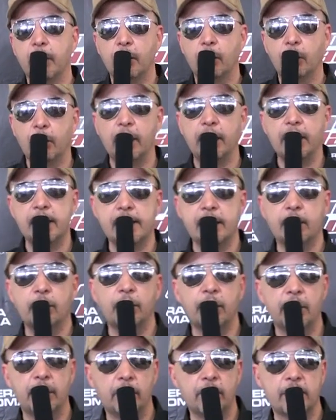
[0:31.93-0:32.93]

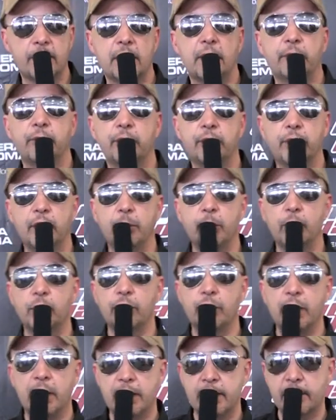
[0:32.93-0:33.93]
organizzatori dello staff del
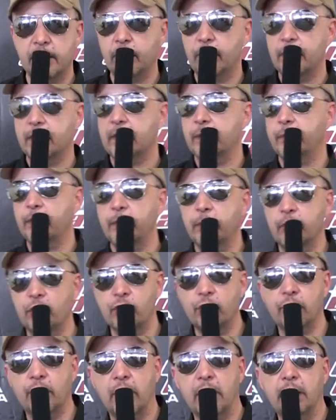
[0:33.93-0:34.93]
Motodays questa prima
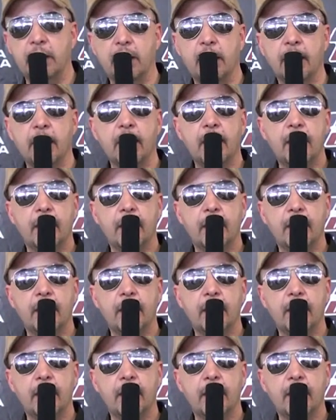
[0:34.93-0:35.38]
giornata